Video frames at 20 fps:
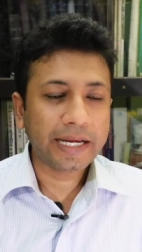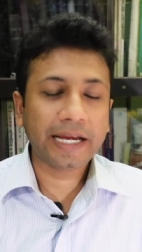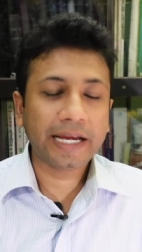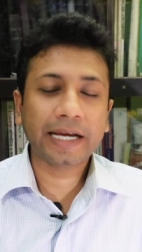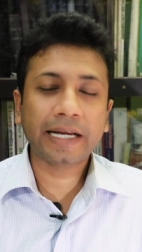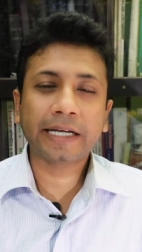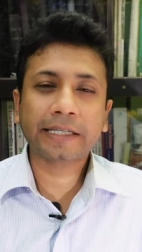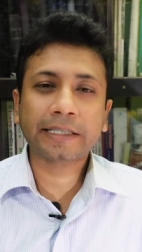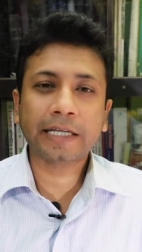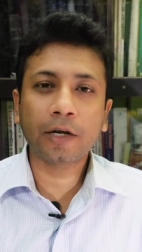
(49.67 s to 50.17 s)

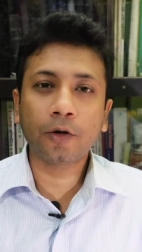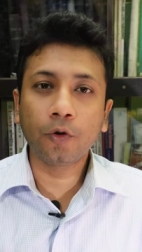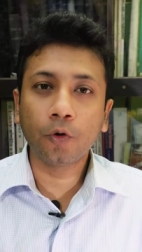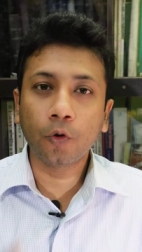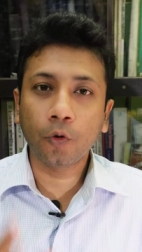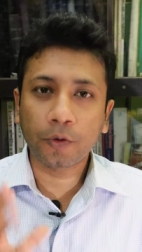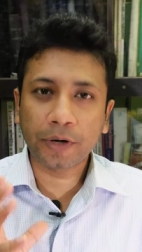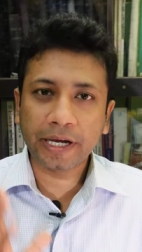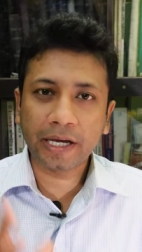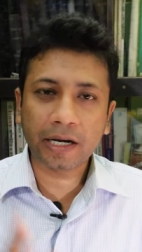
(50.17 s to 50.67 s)
এখানে একটা
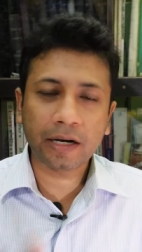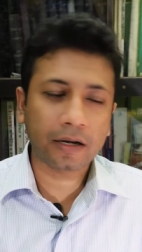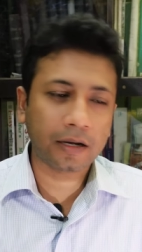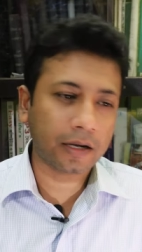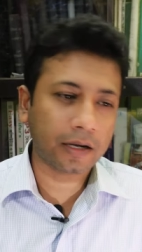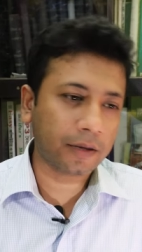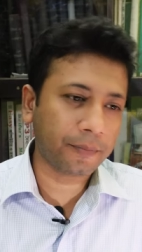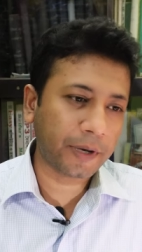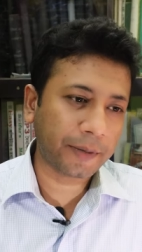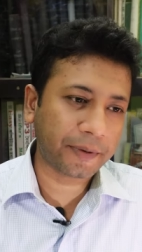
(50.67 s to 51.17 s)
লোনের
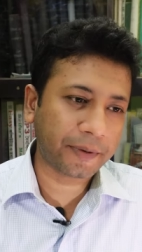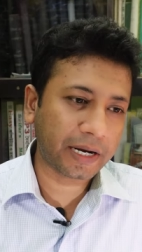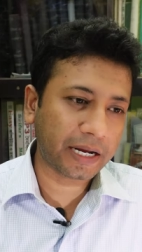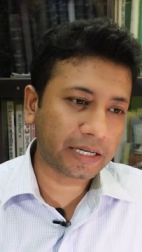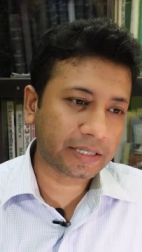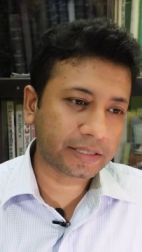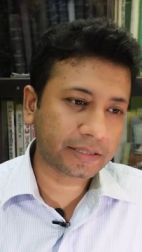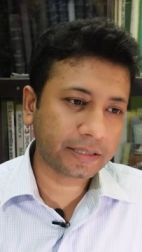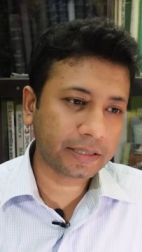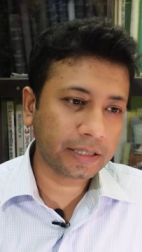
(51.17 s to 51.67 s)
ব্যাপারে
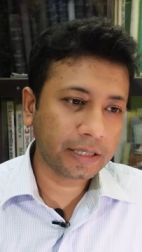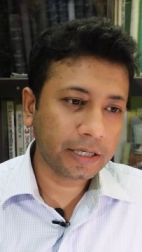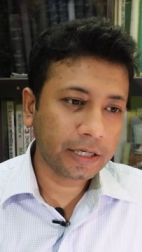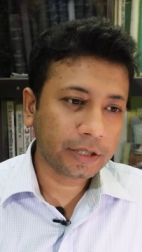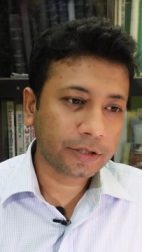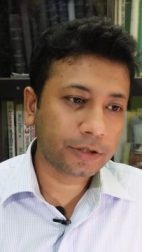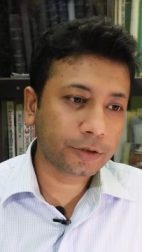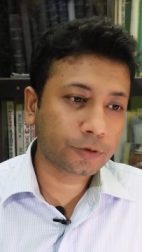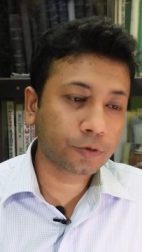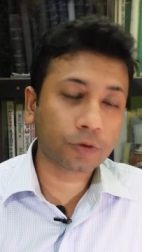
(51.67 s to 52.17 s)
আসছে
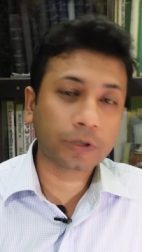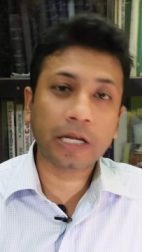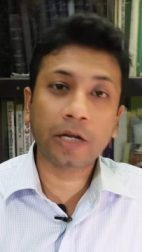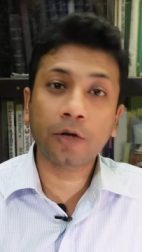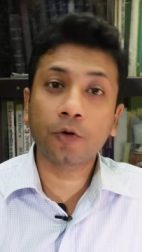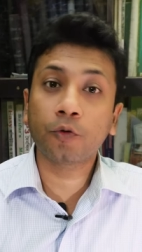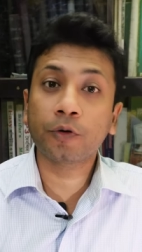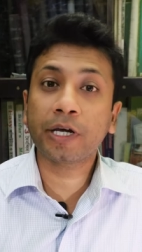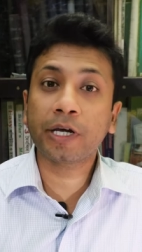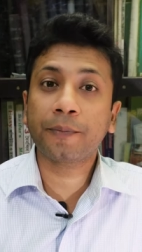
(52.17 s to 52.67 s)
যে টোটাল
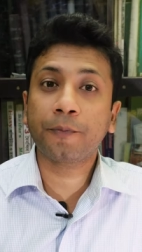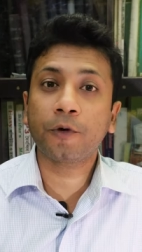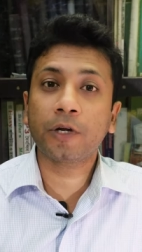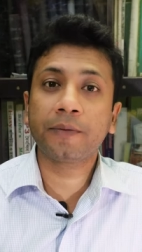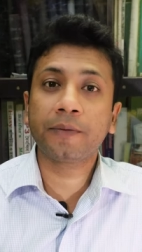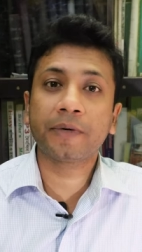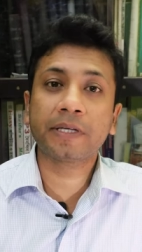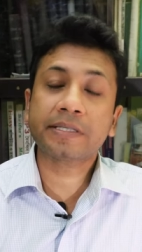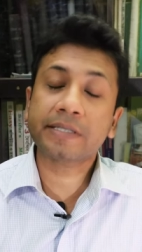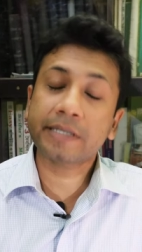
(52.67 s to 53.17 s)
লোনের
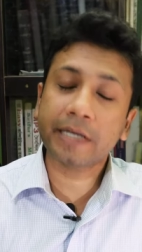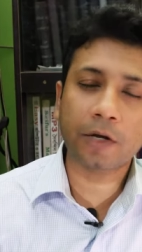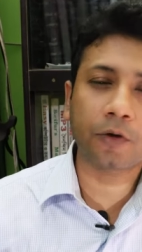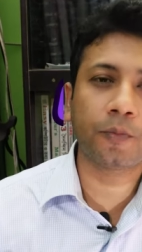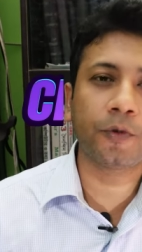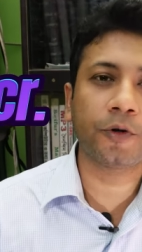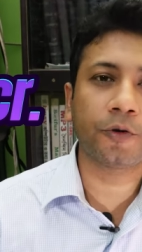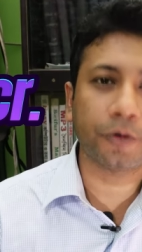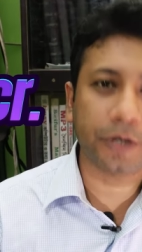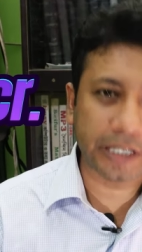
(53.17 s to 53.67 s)
পরিমাণ
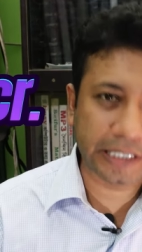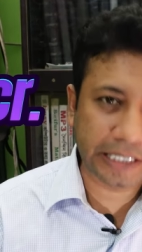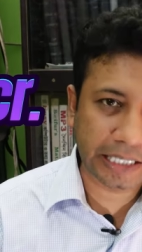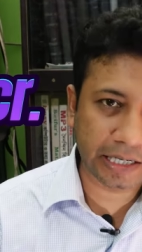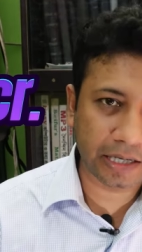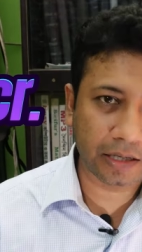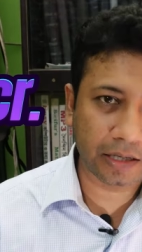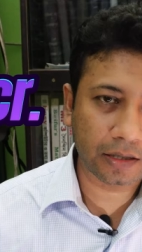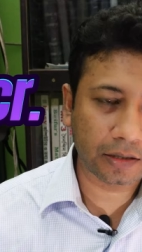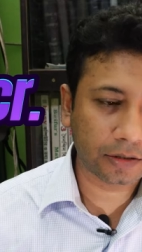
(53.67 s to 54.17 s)
ছিয়ানব্বই কোটি
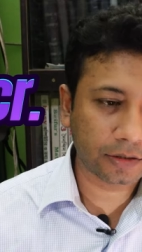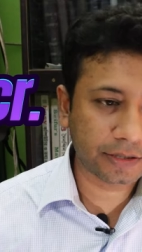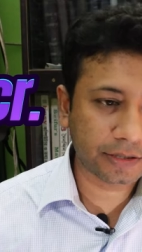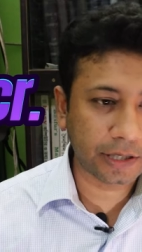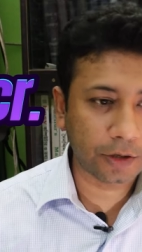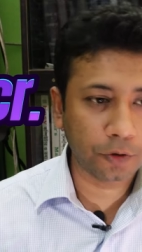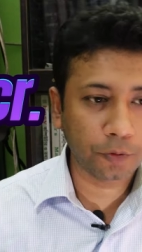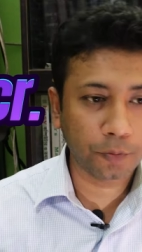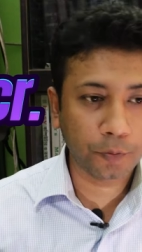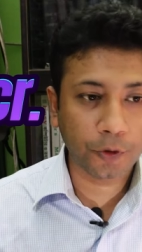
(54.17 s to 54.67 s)
টাকা
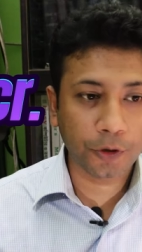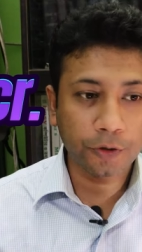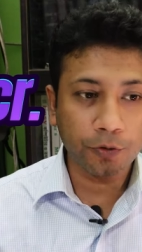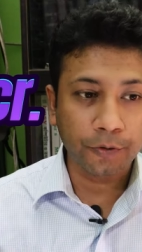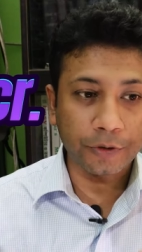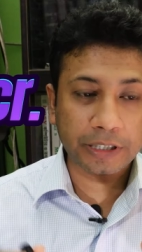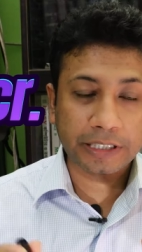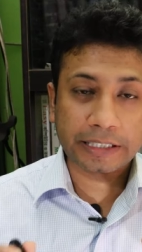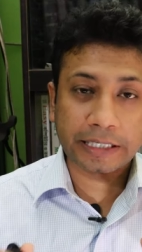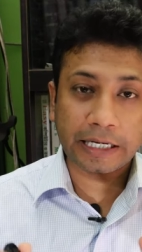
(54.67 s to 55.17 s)
ছিয়ানব্বই
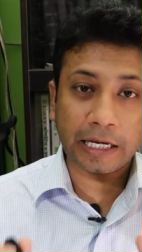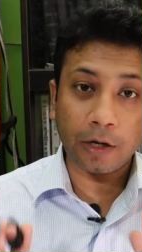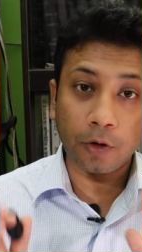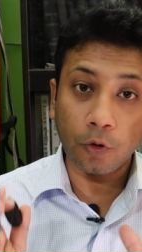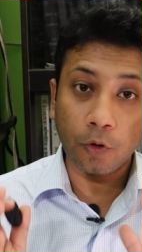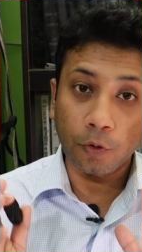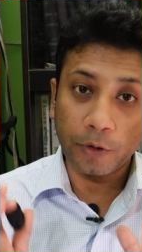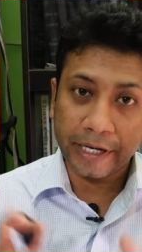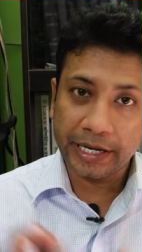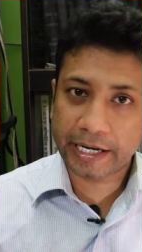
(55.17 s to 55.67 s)
কোটি টাকার
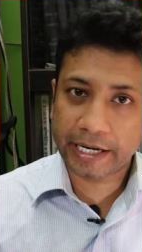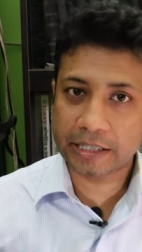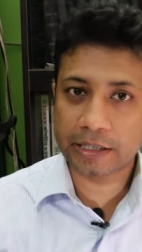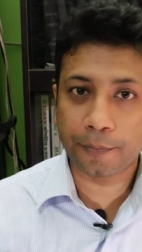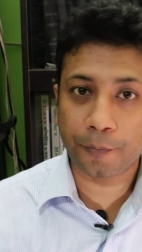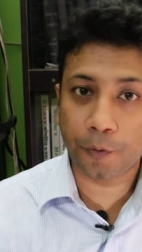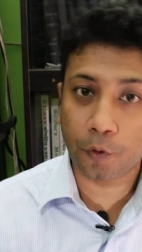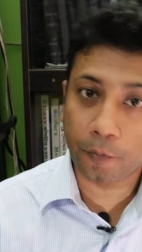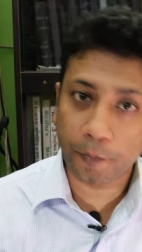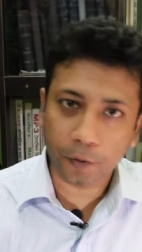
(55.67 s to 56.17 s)
লোনের
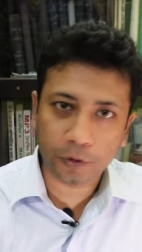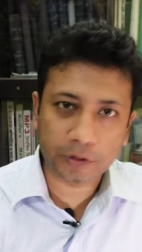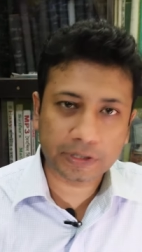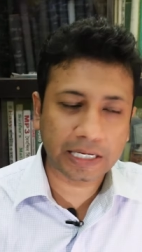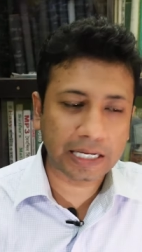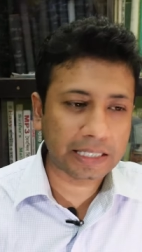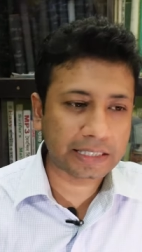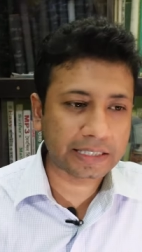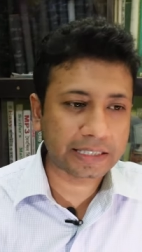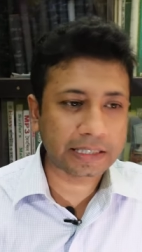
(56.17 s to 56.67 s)
একটা
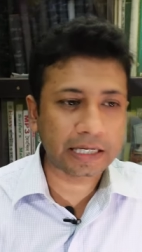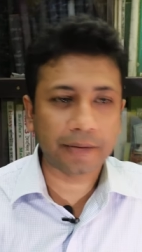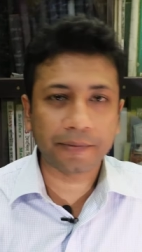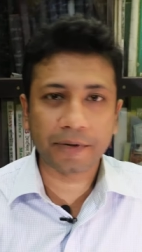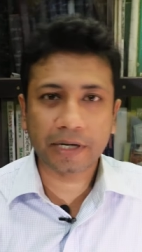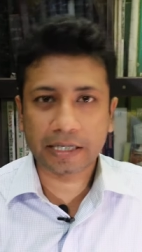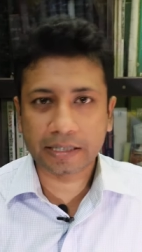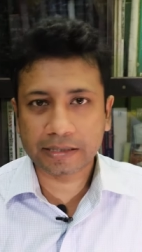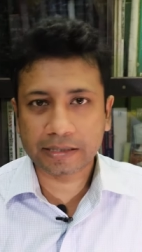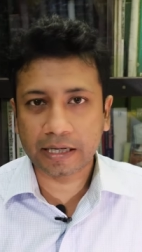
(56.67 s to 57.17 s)
প্রপোজাল যেটা
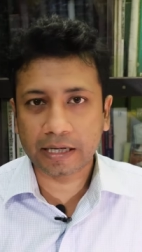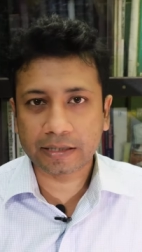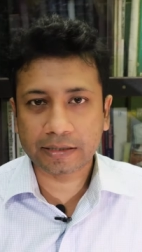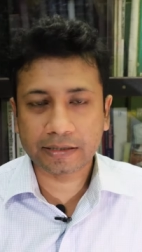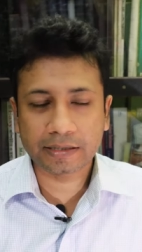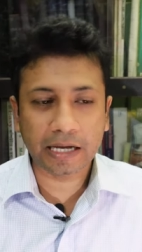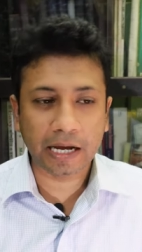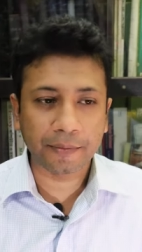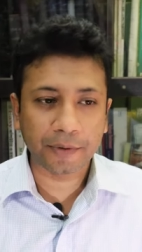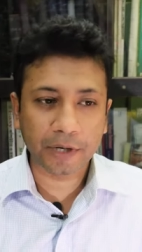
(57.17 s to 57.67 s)
আমার কাছে
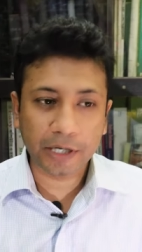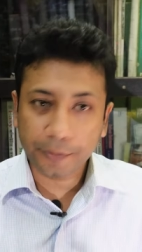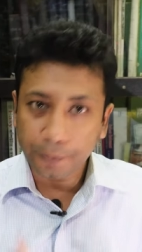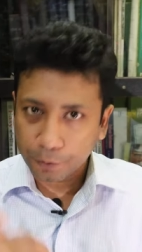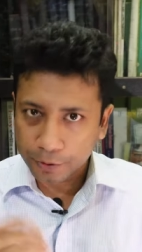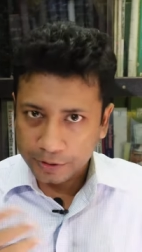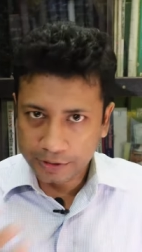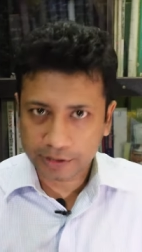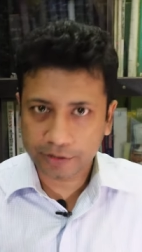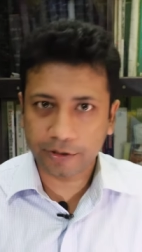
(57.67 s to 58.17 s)
আসছে আমারই
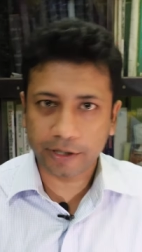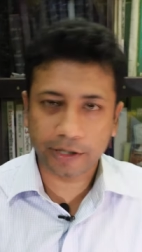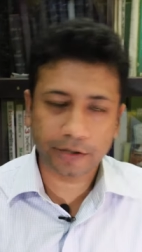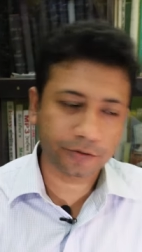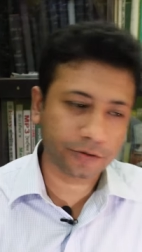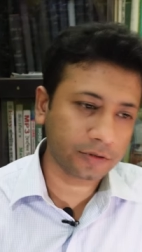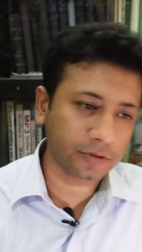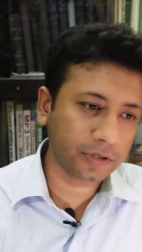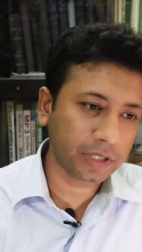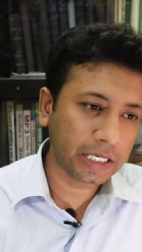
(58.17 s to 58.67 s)
পরিচিত
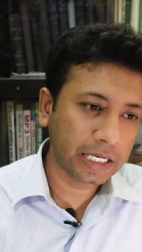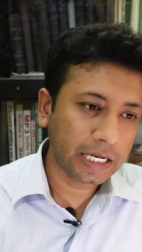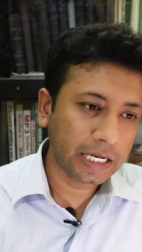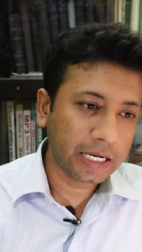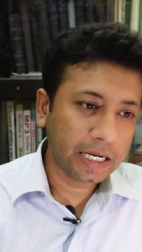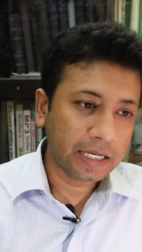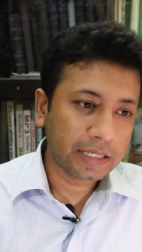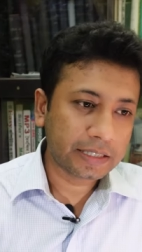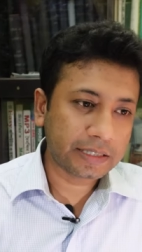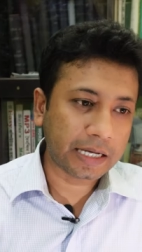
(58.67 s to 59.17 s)
একজন
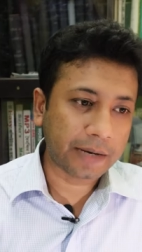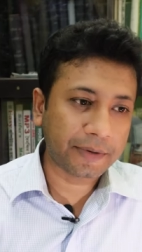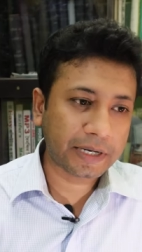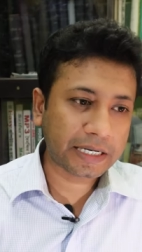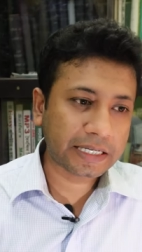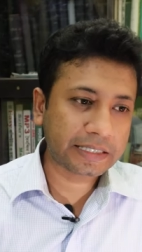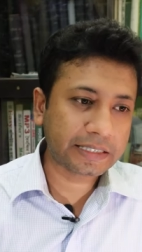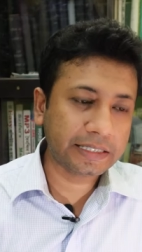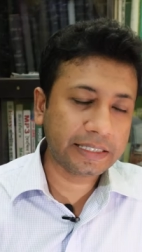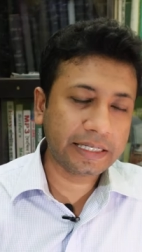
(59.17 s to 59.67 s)
যে
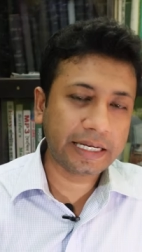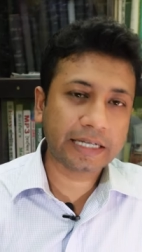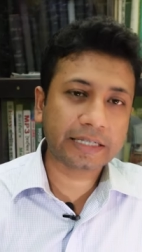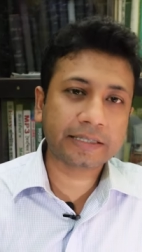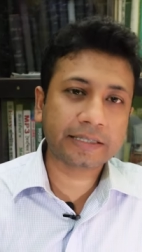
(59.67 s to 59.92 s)
আমার কাছে নিয়ে